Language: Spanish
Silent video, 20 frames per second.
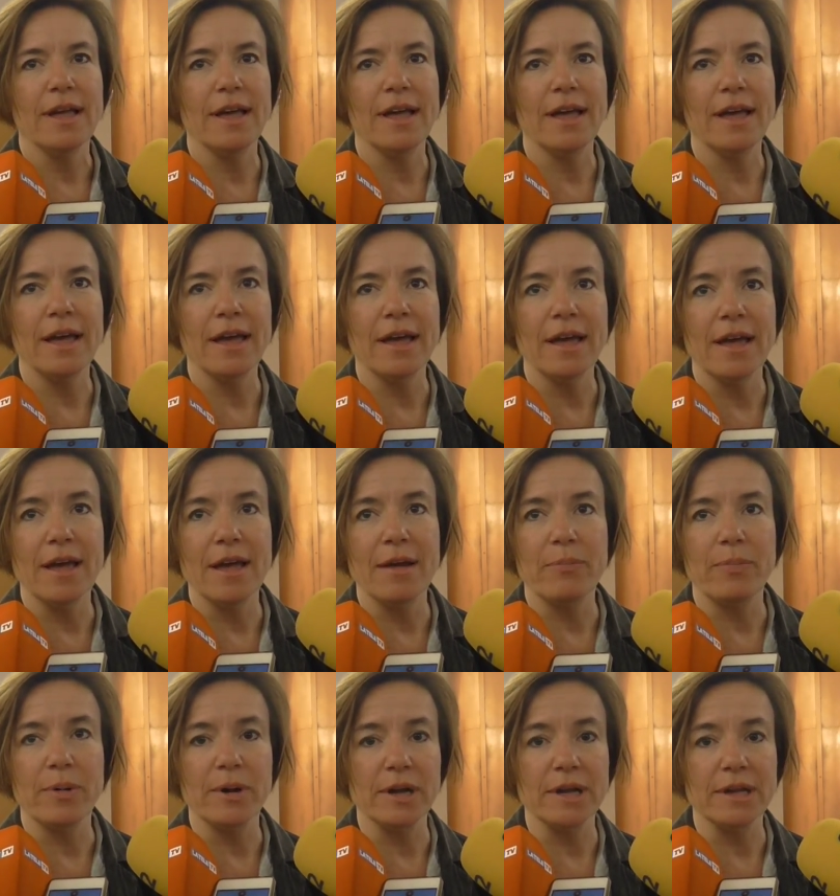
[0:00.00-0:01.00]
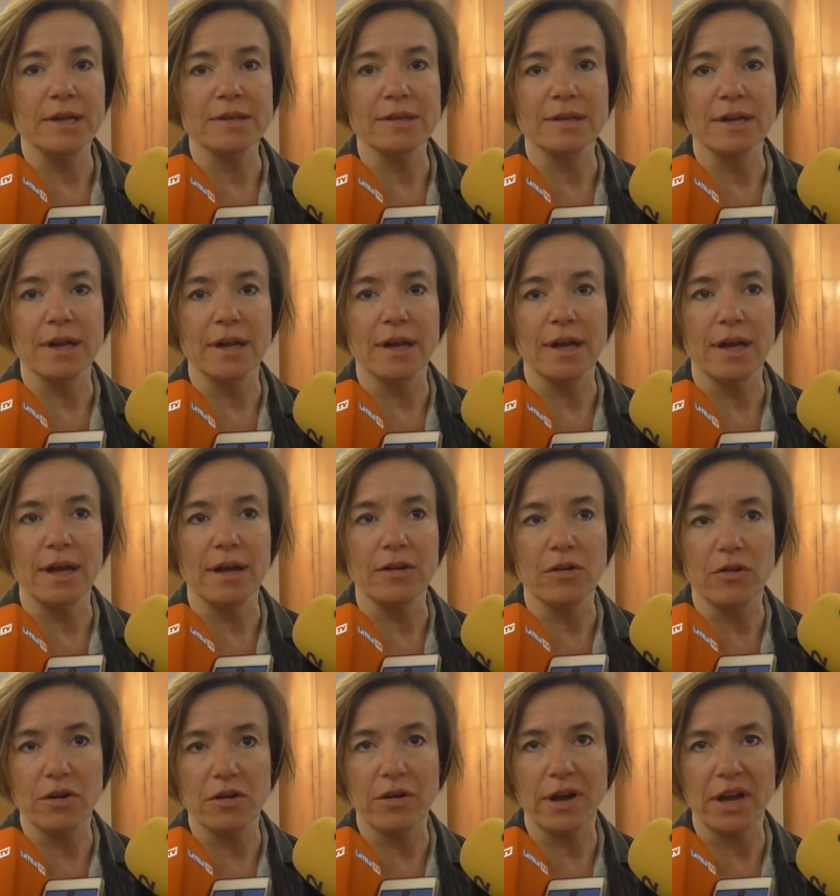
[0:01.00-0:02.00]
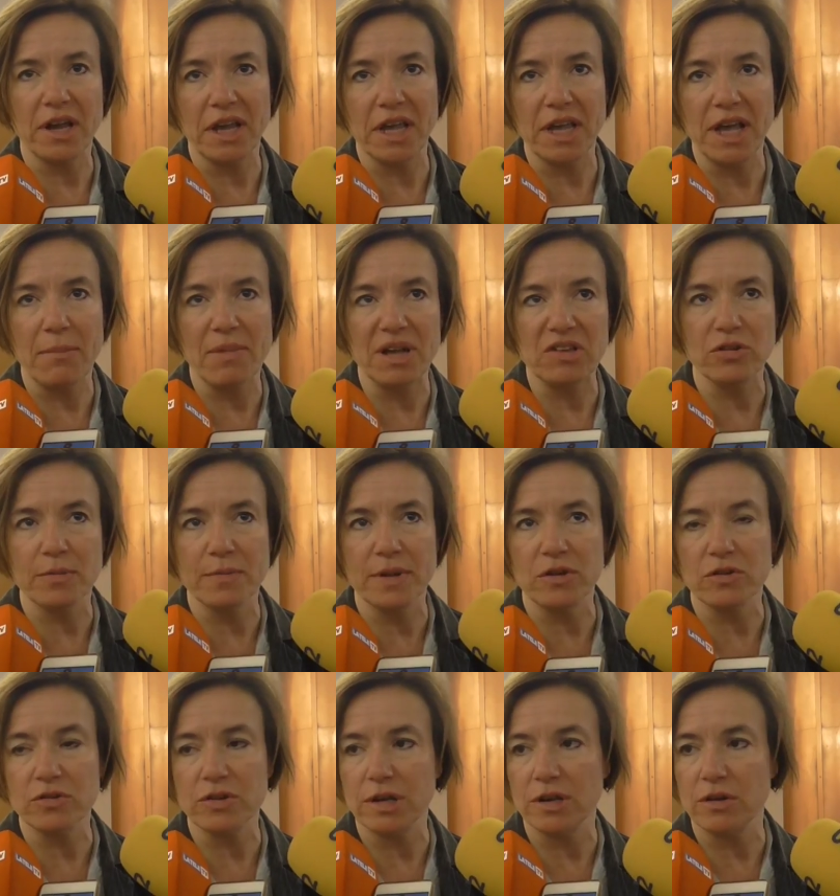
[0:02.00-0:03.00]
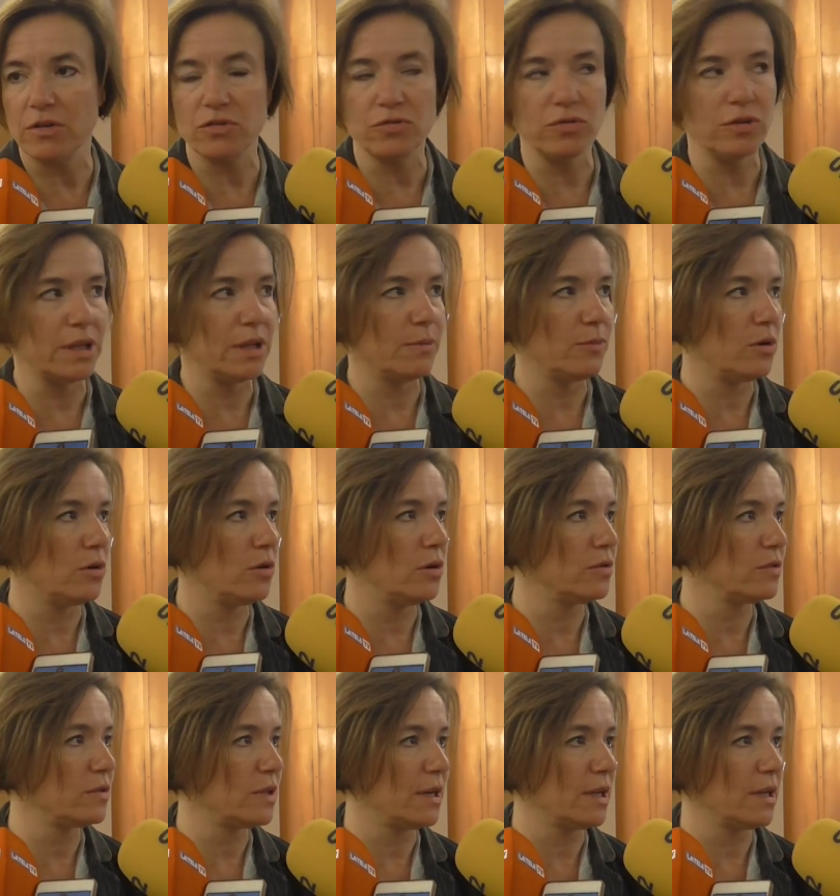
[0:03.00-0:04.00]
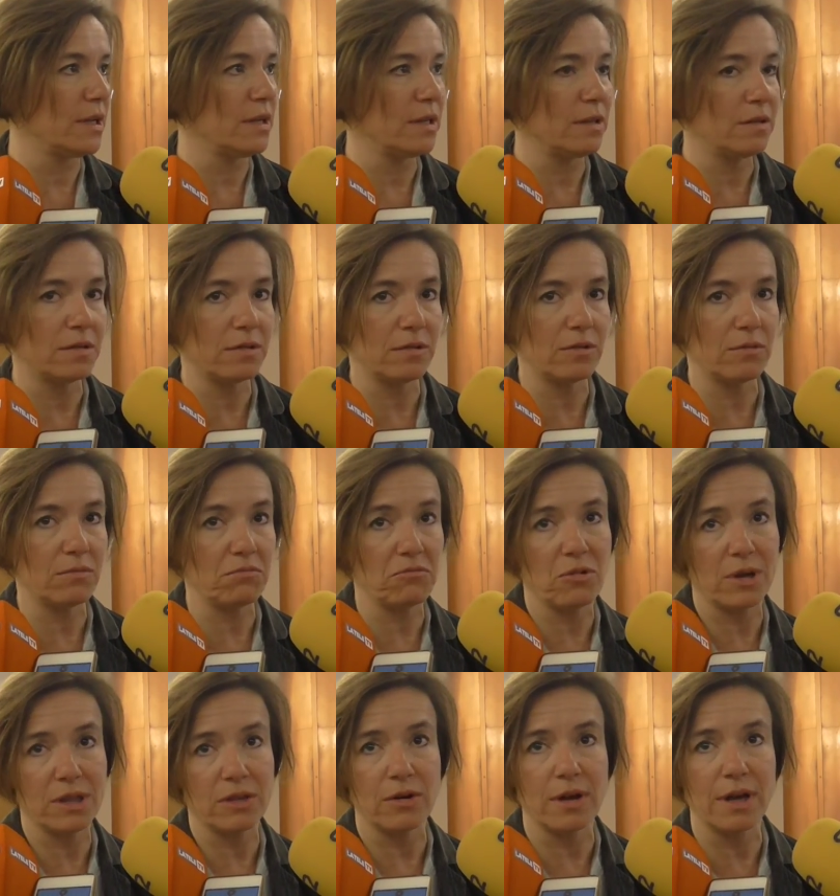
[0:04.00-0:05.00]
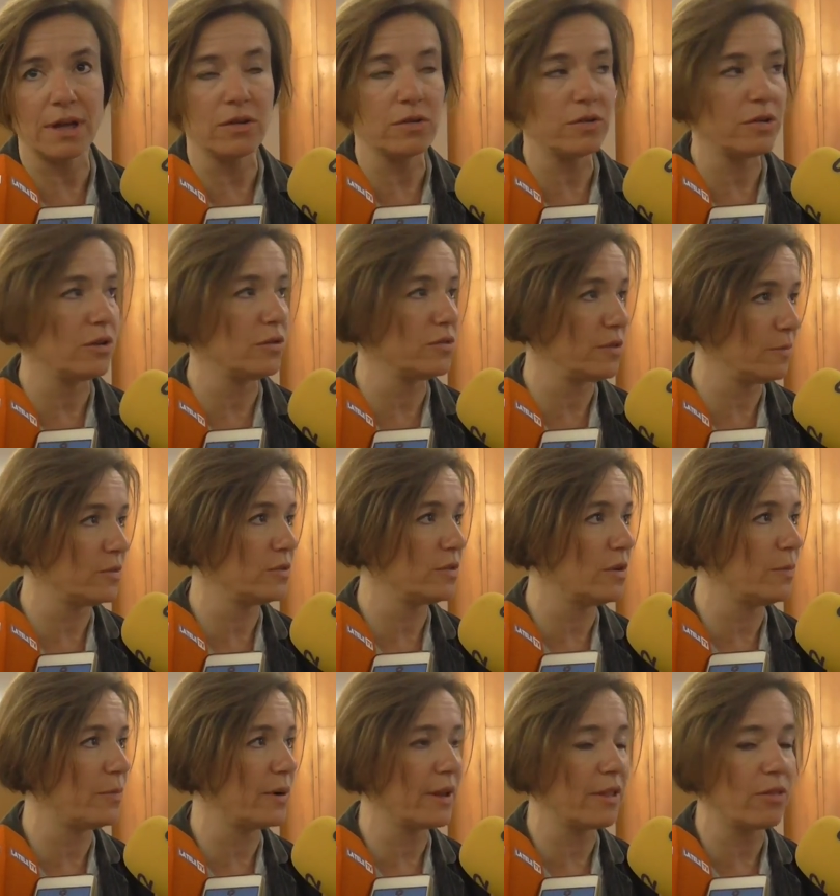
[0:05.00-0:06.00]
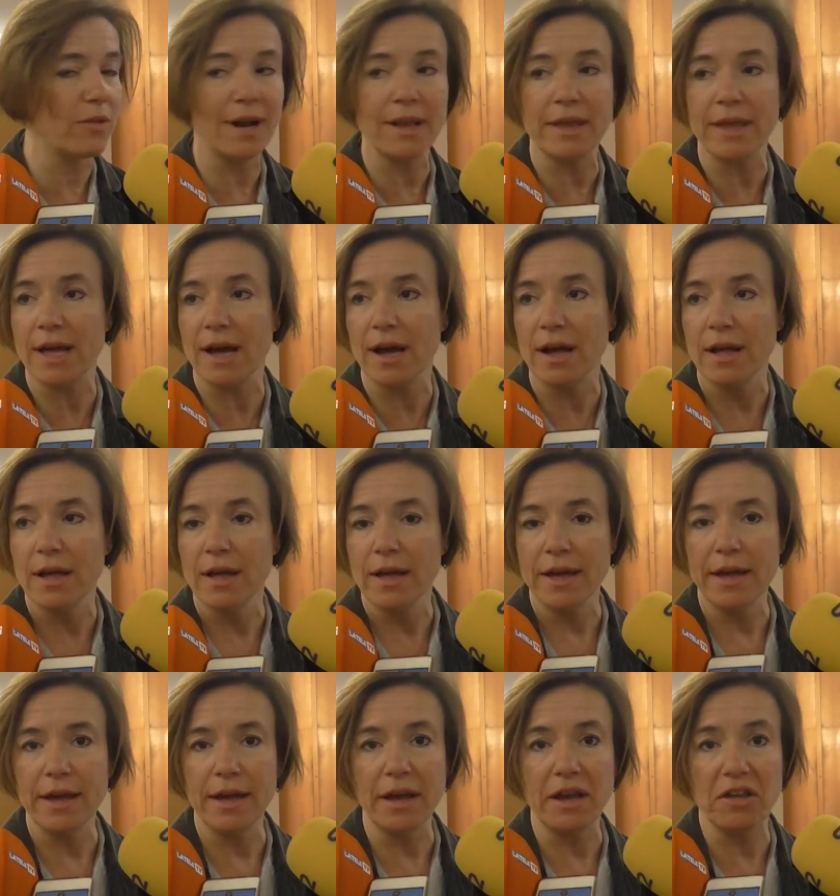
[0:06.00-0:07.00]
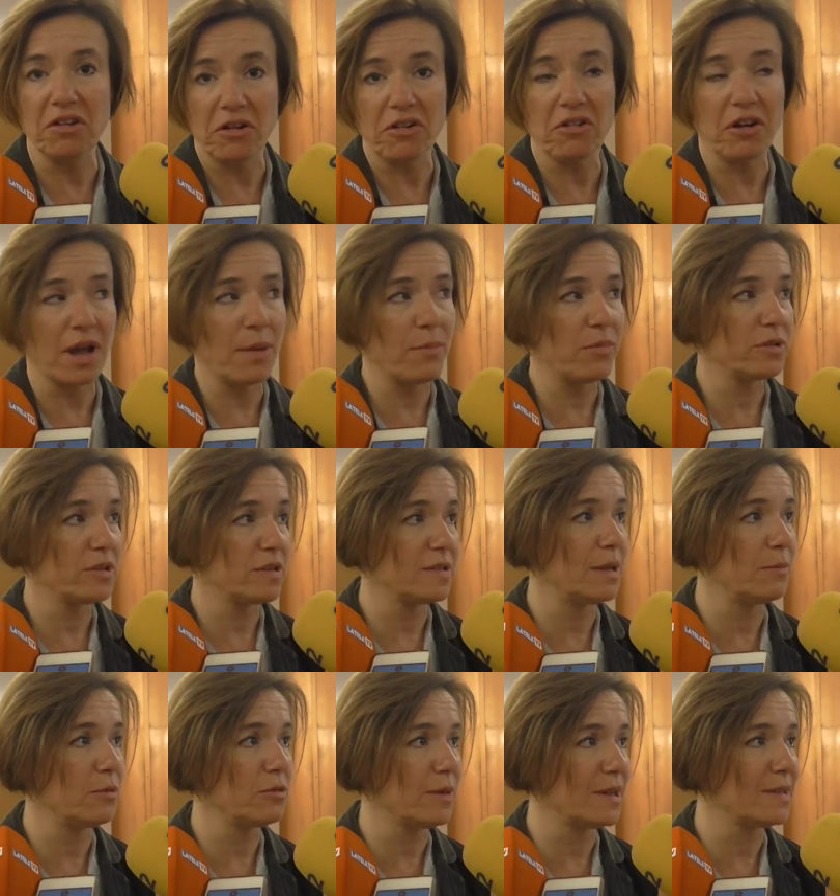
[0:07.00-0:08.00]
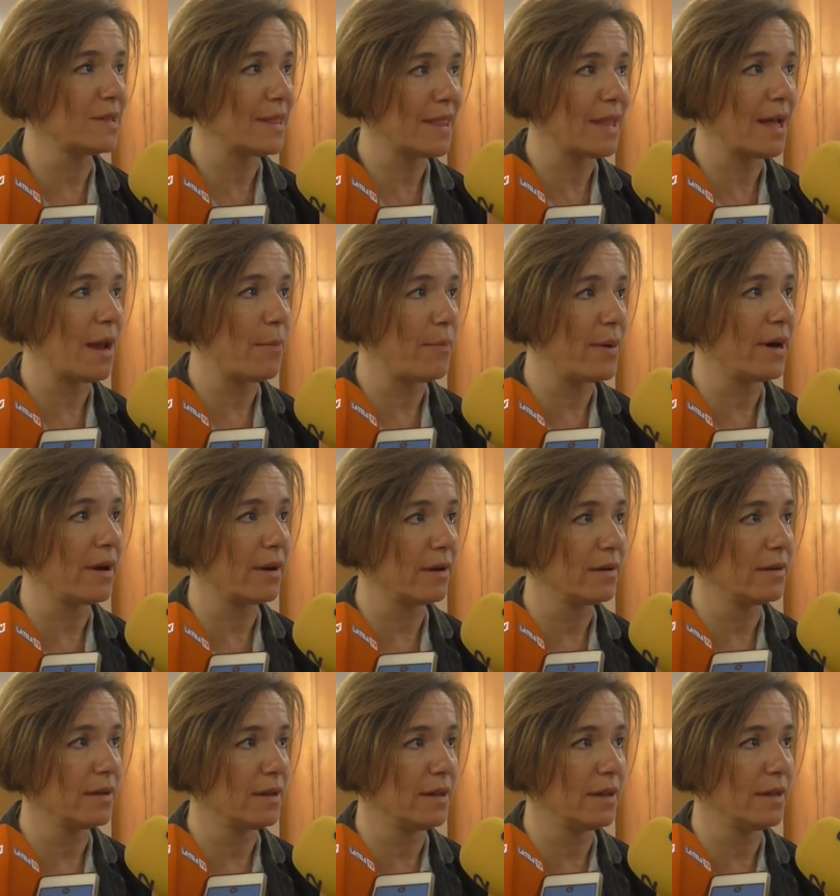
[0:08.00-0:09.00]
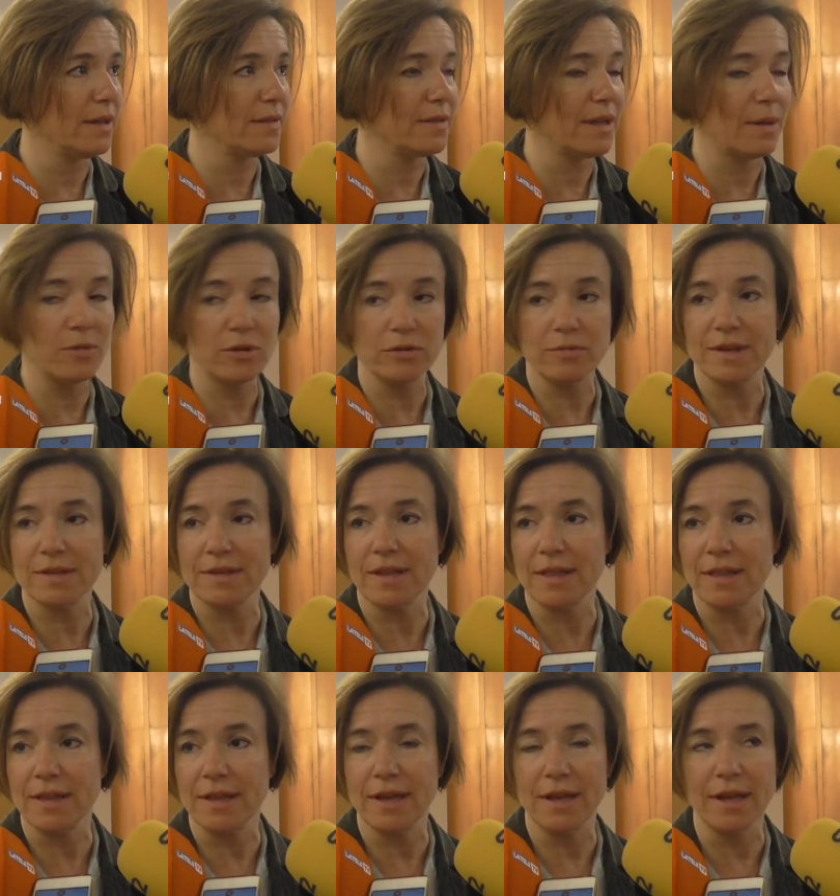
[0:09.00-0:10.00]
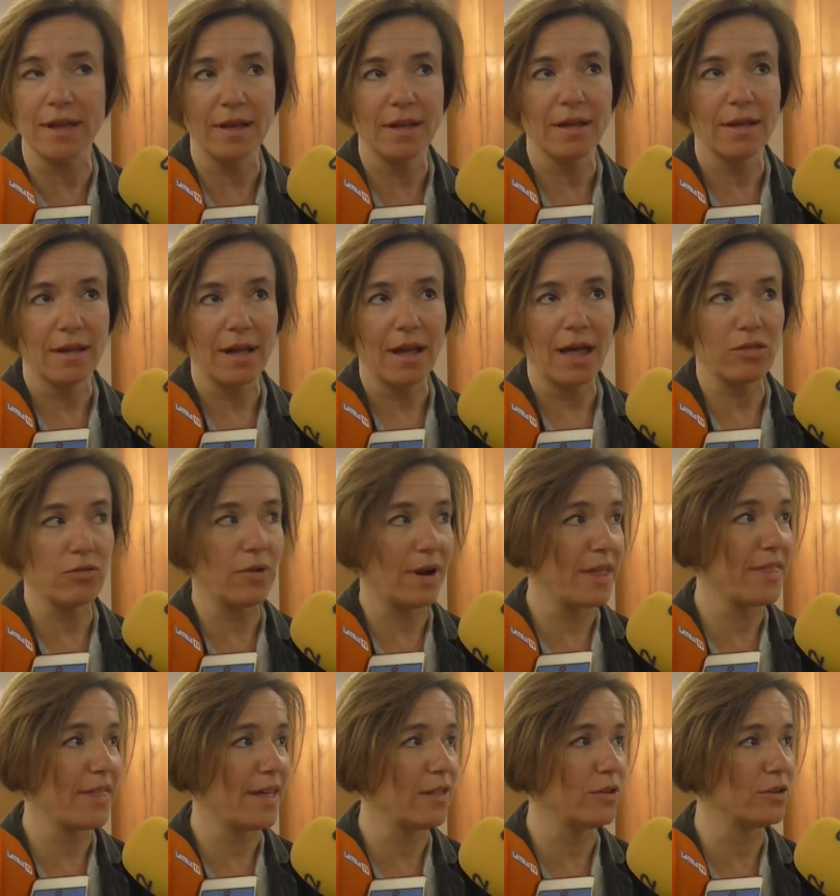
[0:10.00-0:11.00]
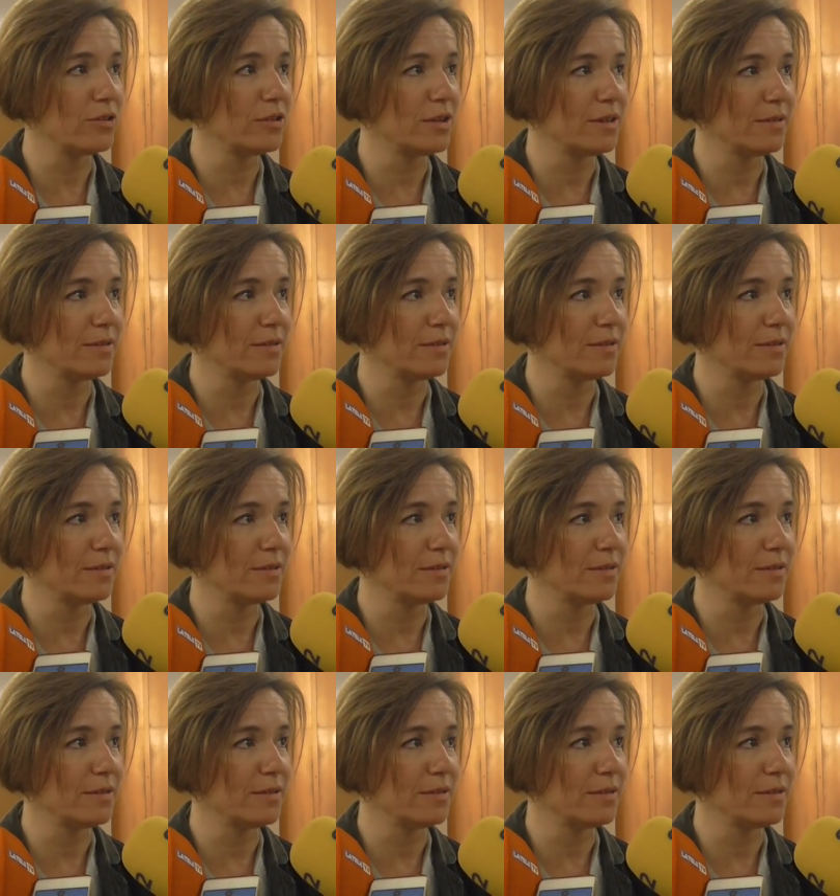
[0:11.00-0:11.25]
Eh, pues eh, yo creo que ya más o menos en los últimos tres, cuatro años nos hemos ido poniendo al día y yo creo que ambos estamos bastante a la par y estamos bastante actualizados,